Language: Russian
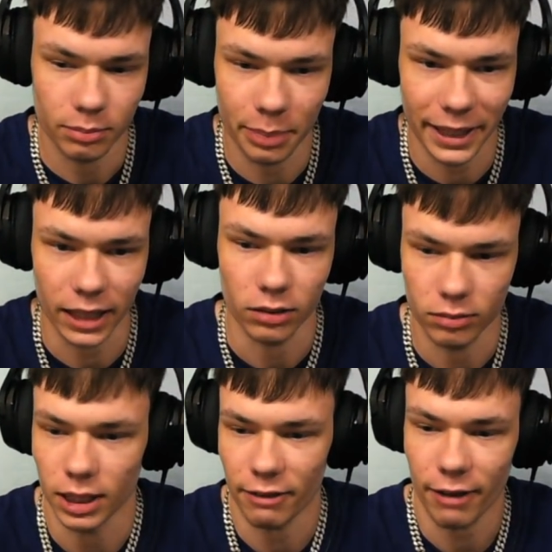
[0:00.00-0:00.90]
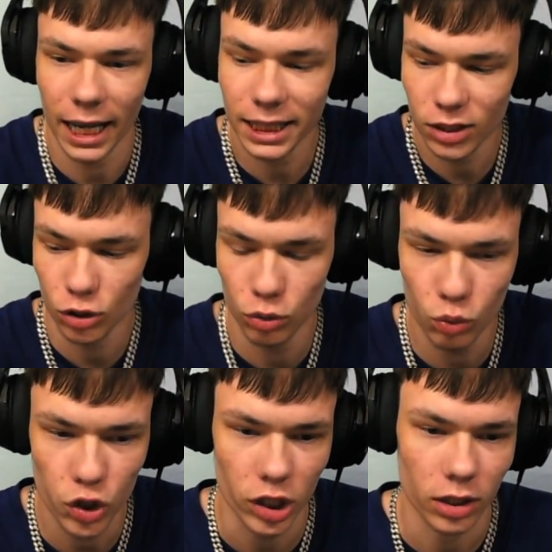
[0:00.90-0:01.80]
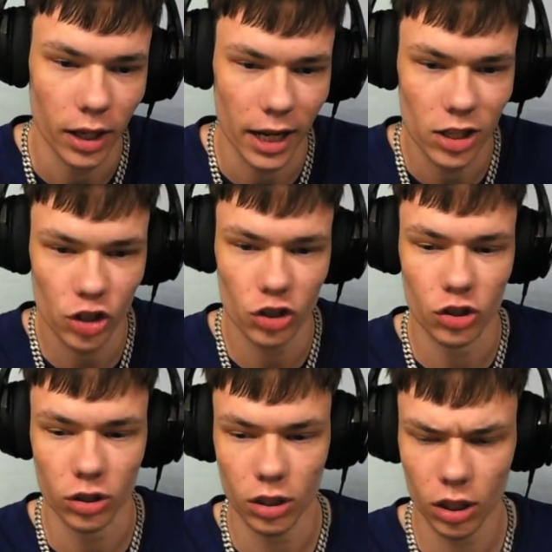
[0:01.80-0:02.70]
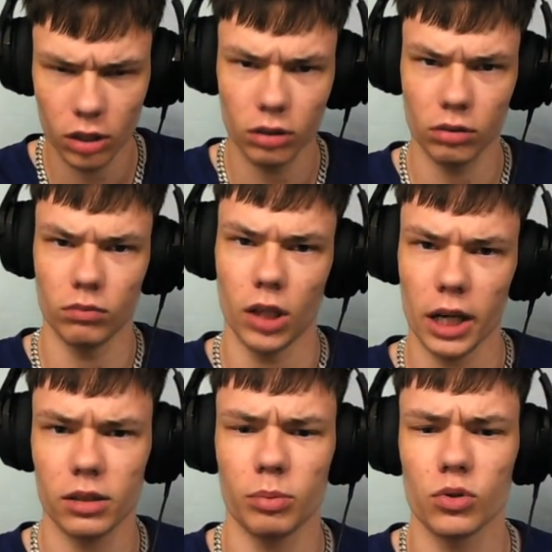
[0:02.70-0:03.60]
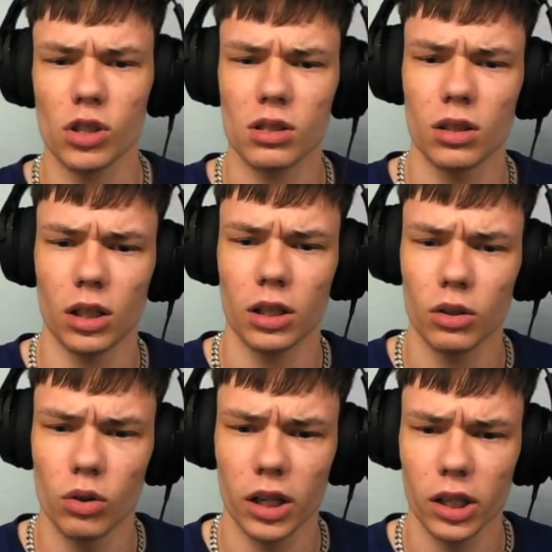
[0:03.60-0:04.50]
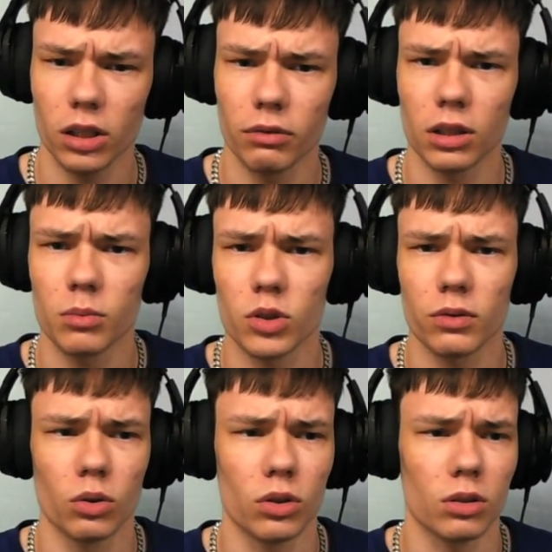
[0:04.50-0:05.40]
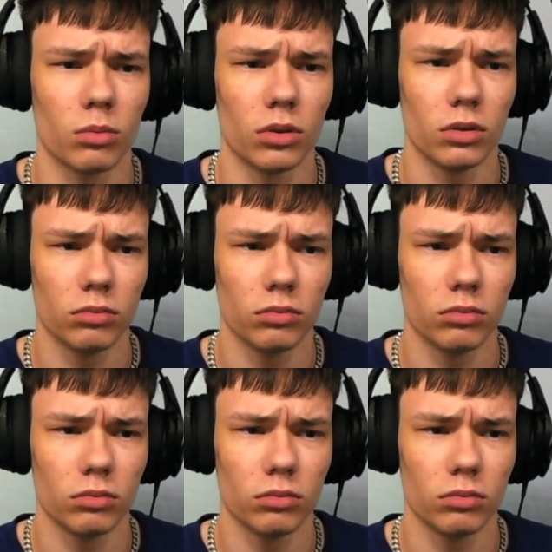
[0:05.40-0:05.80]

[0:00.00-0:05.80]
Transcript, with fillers: Блядь, давайте слушать, конечно же. И реакция, получается, на трек Егора Крида в этом же видосе будет.